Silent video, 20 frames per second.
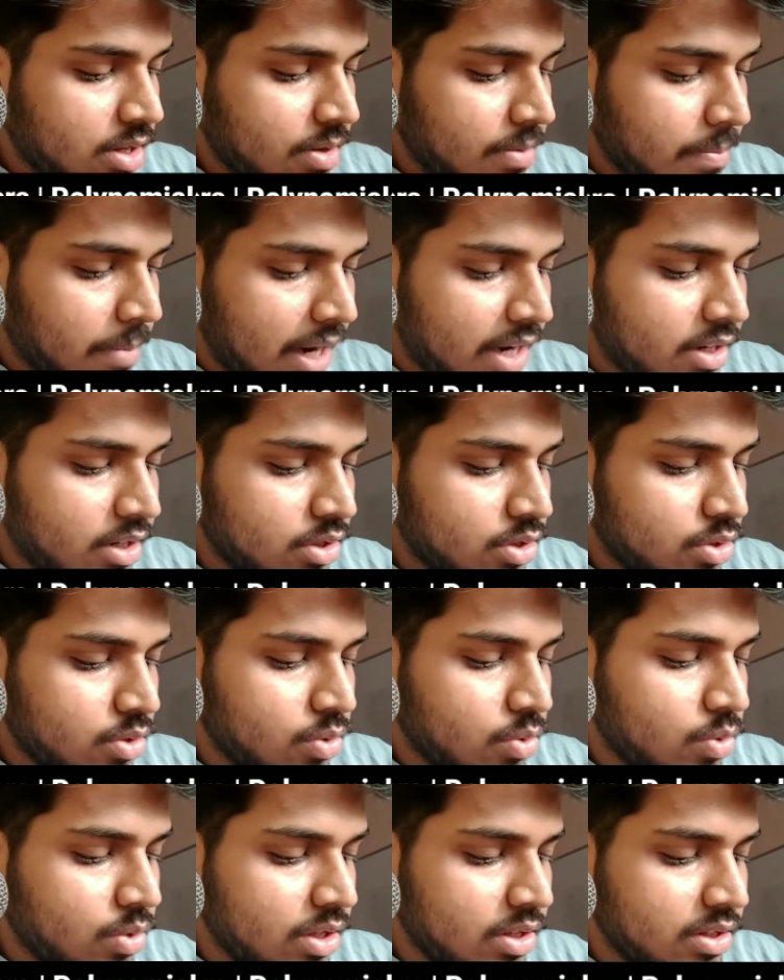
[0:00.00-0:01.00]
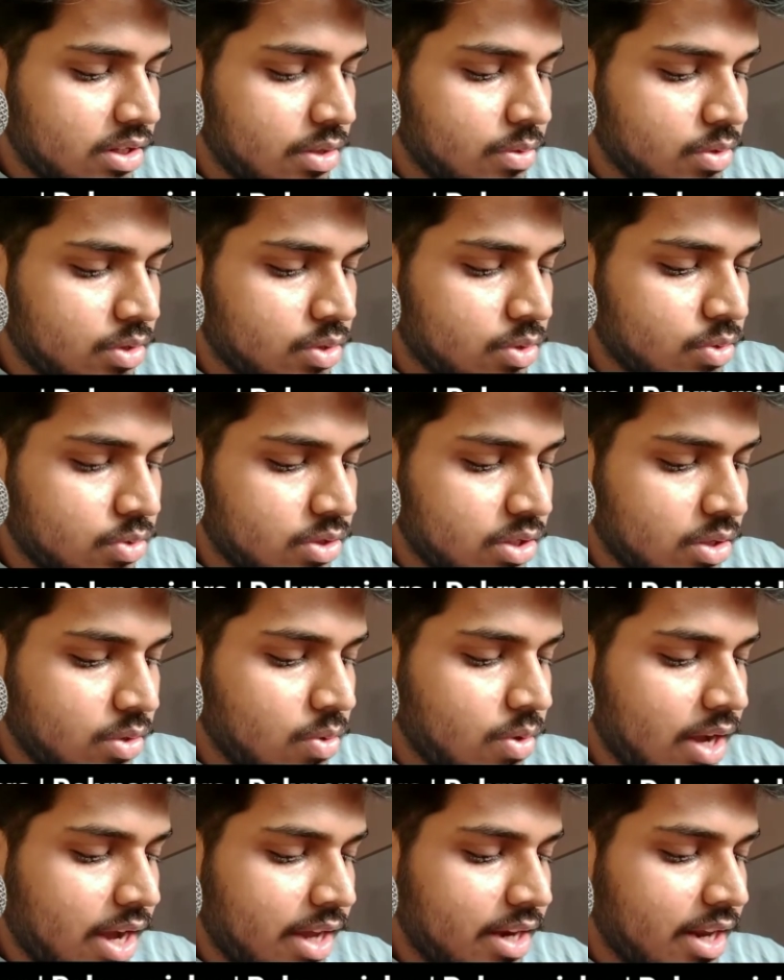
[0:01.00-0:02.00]
माइनस टू इज इक्वल्स टू ज़ीरो
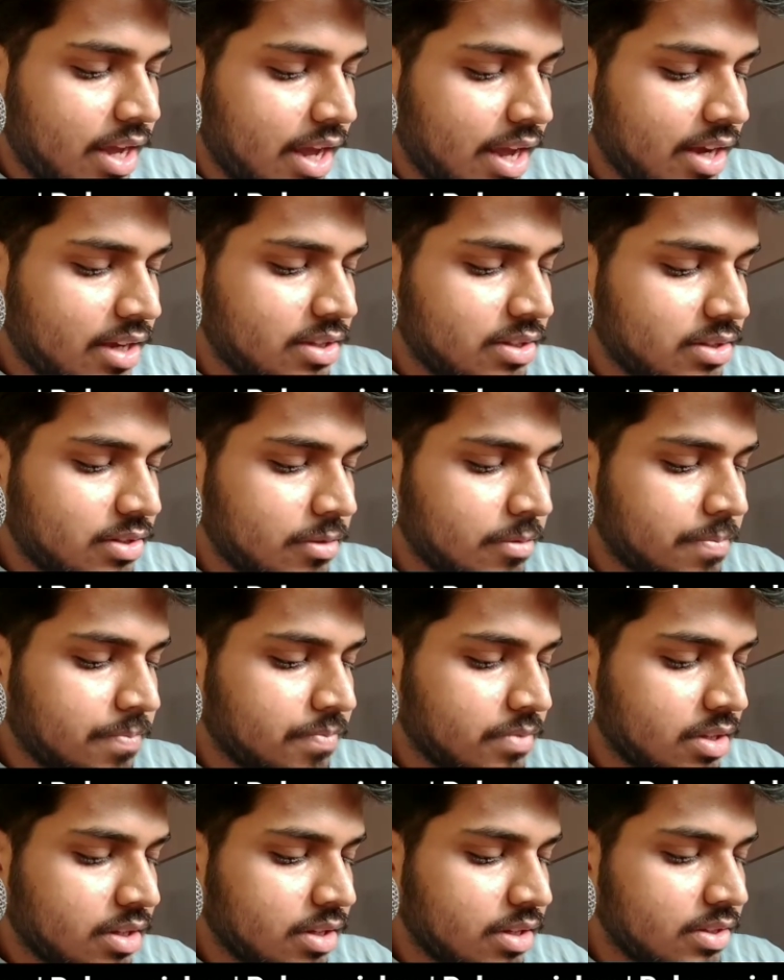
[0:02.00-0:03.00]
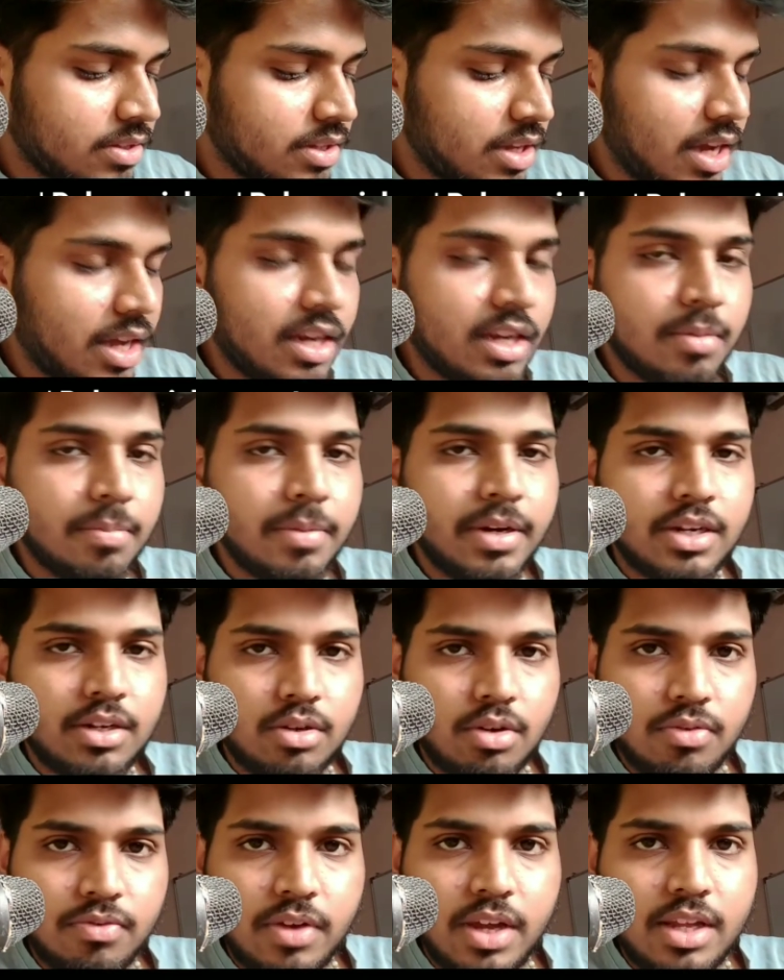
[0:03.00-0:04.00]
एंड एक्स इज द एलिमेंट
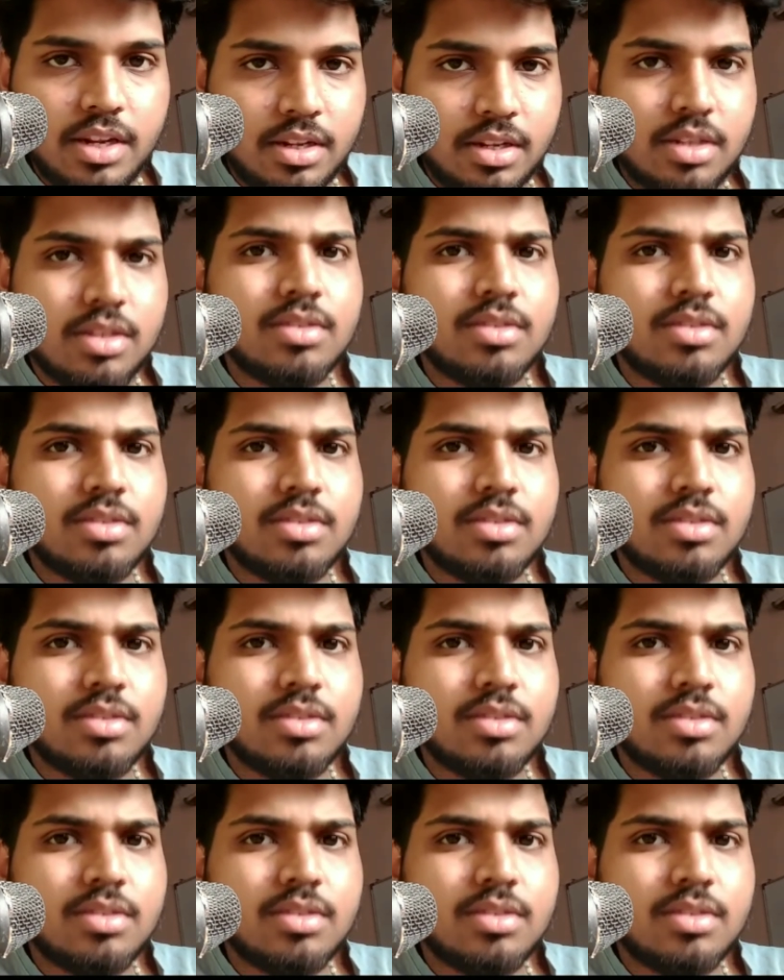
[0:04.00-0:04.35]
ऑफ एन